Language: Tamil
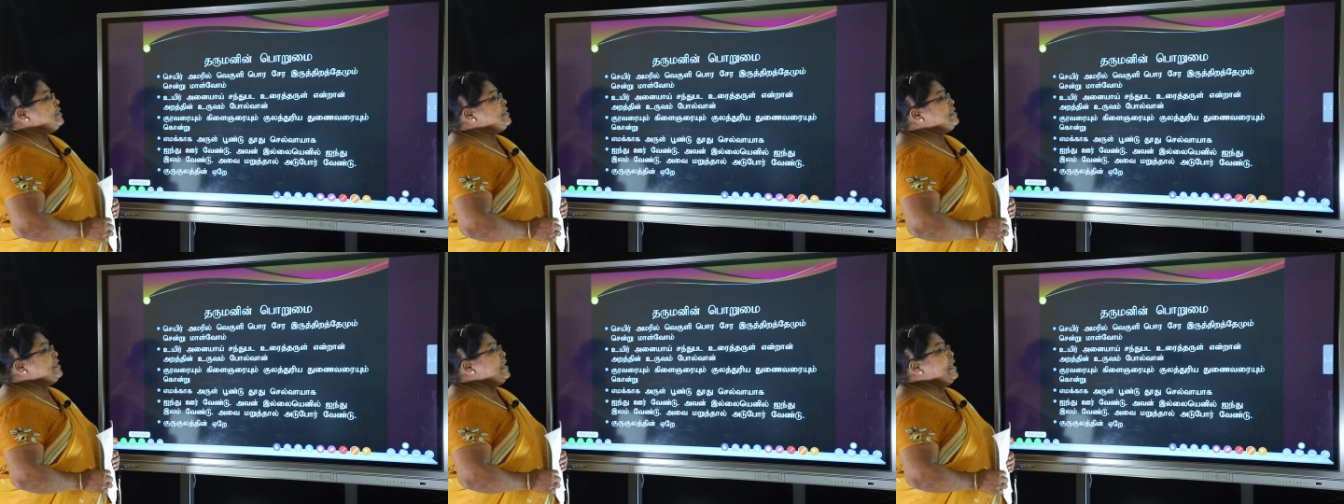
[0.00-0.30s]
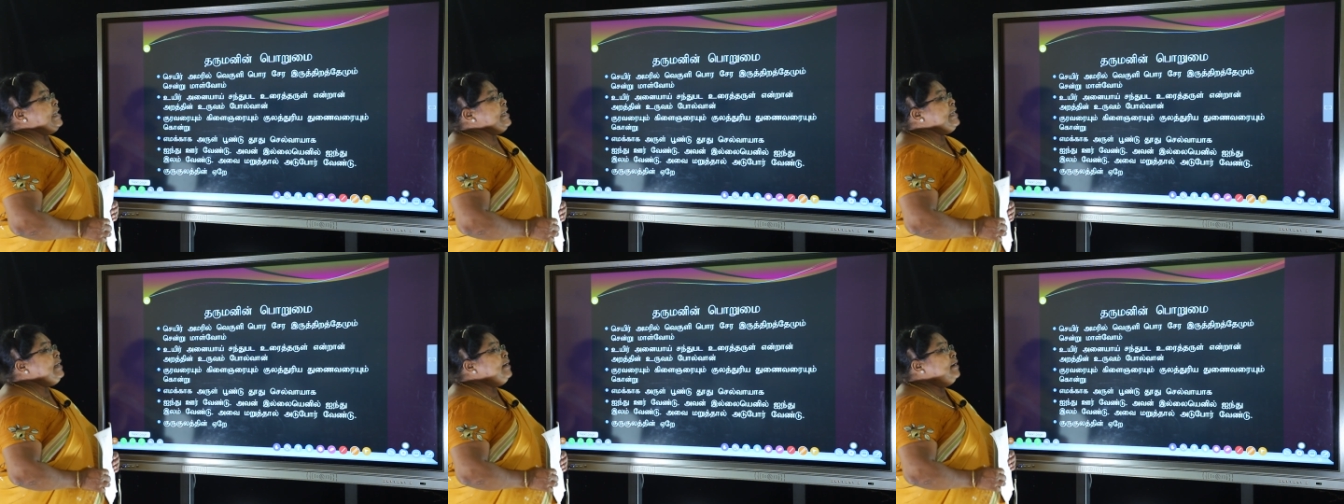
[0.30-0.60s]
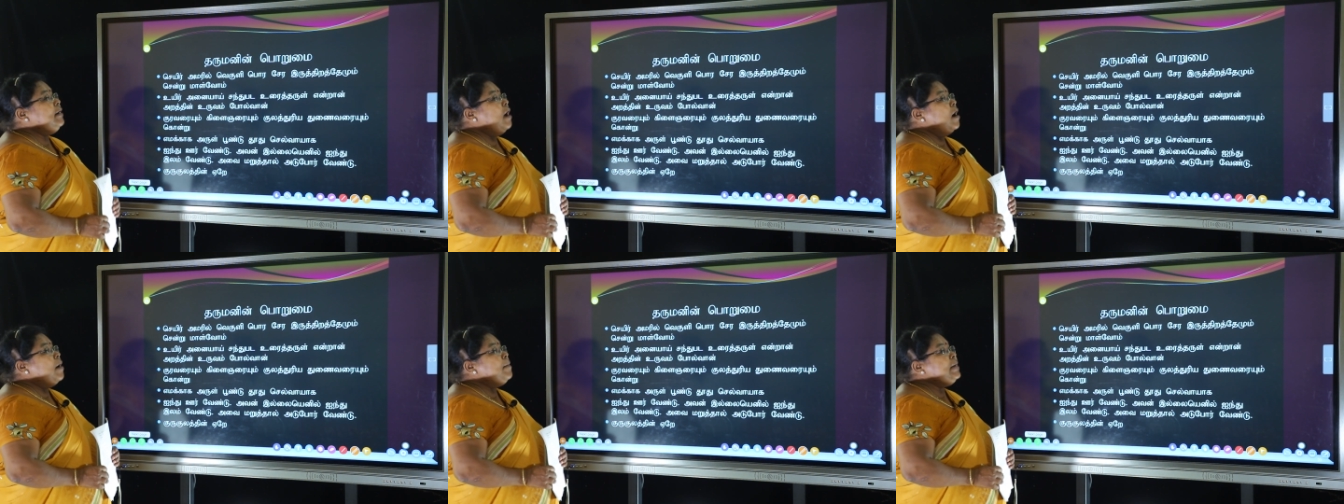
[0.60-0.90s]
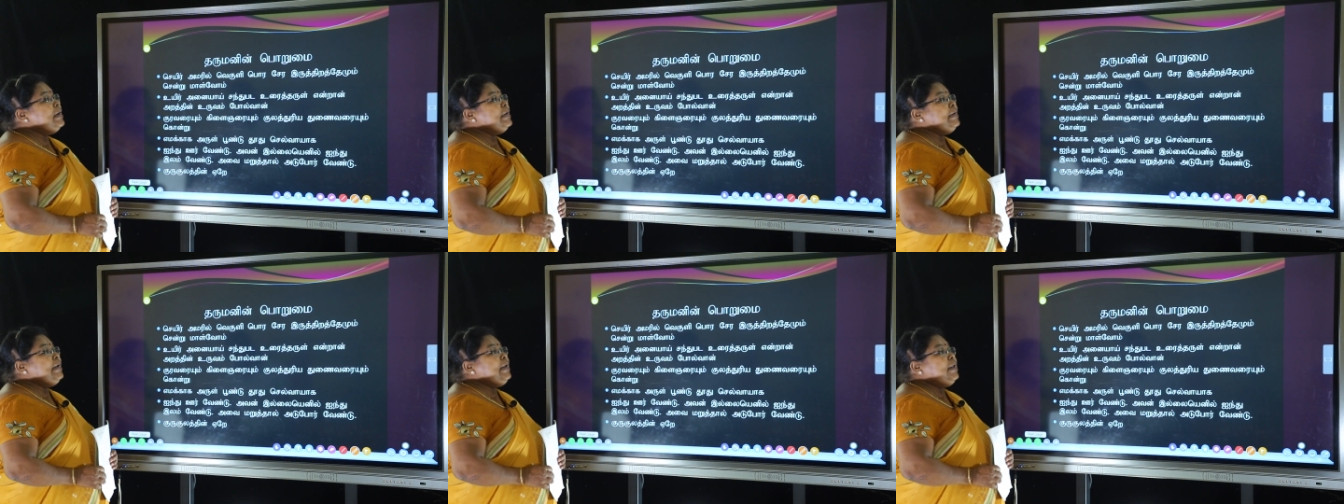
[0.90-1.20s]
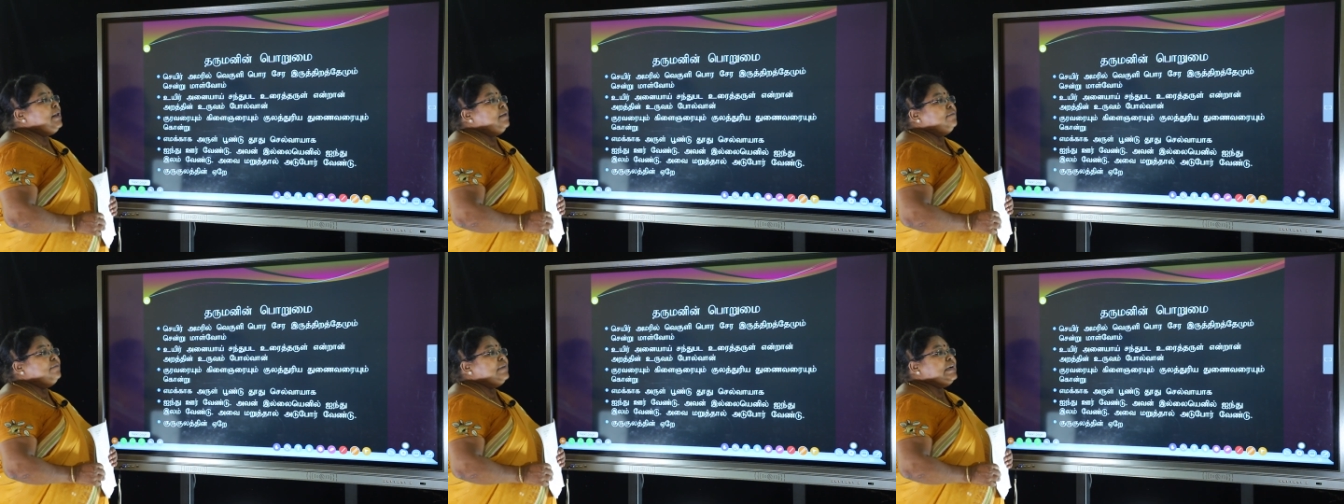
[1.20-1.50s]
செயிர்
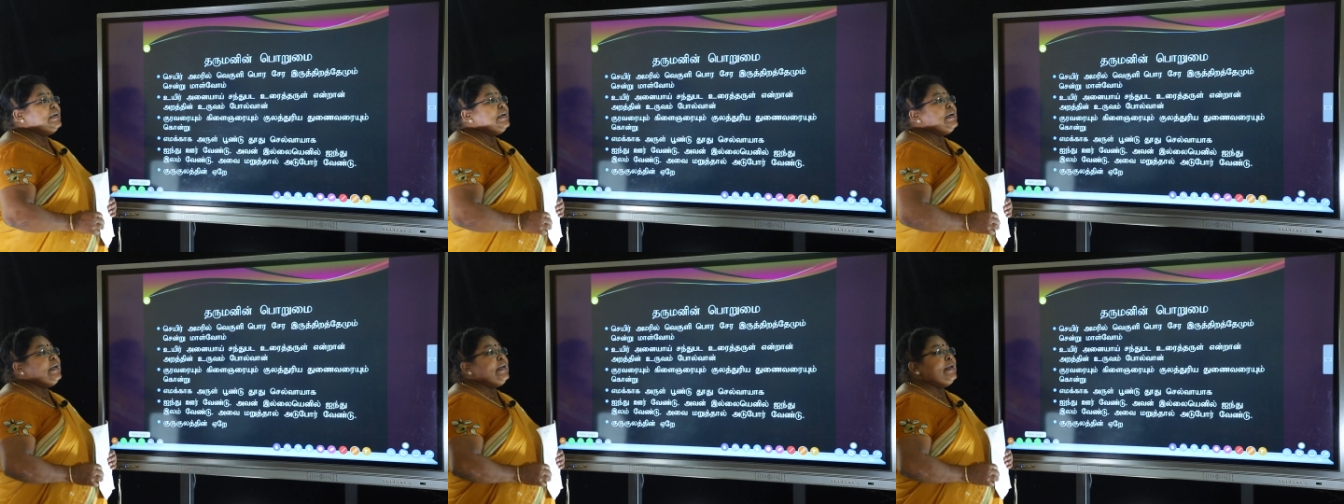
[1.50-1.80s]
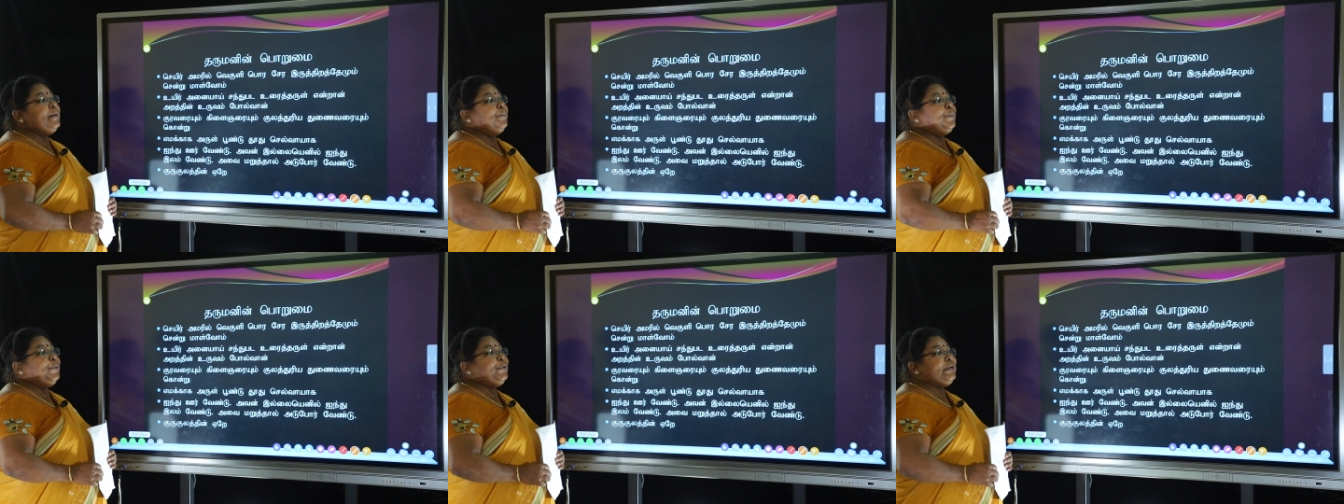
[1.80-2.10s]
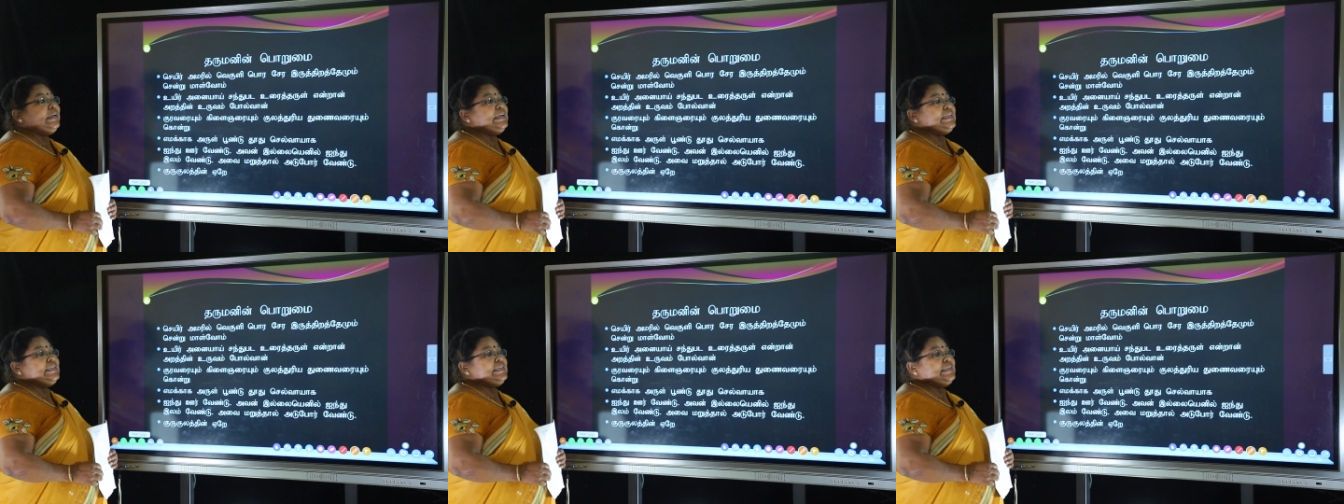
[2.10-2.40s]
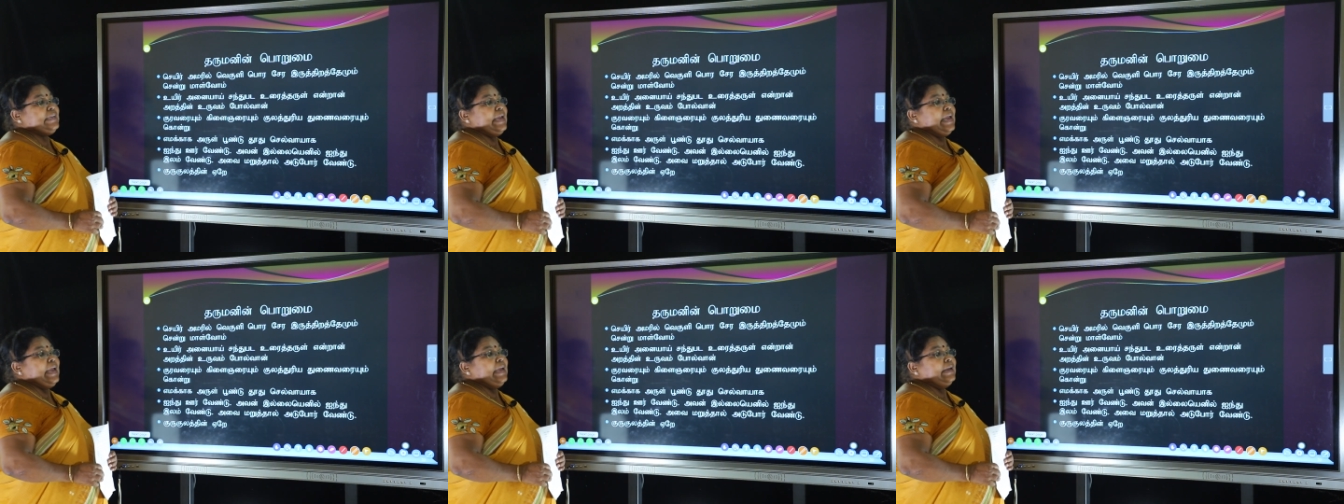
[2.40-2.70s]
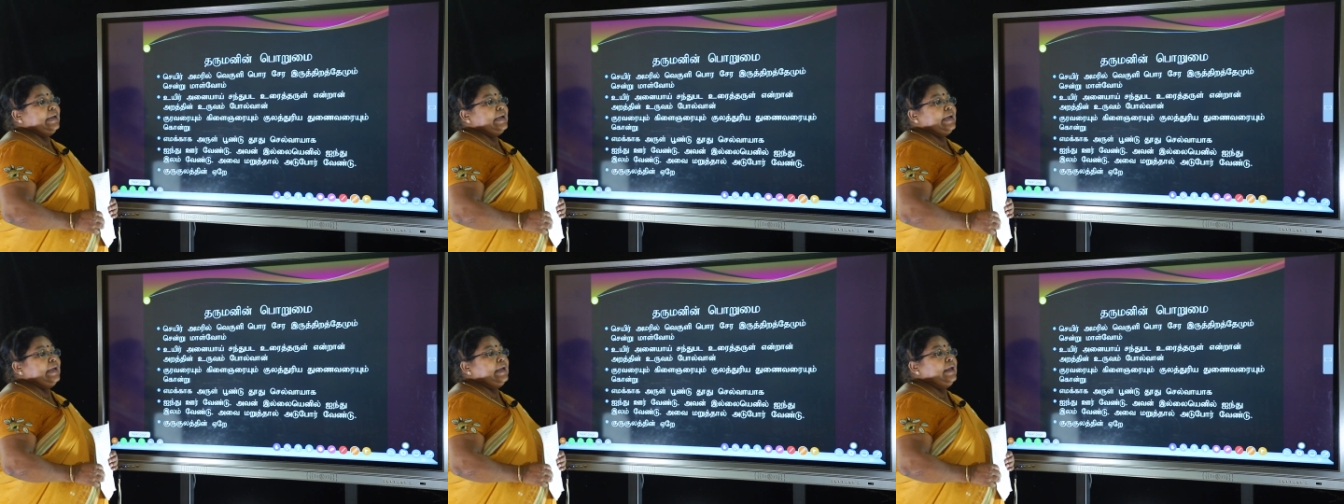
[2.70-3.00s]
அமரில் வெகுளி பொற சேர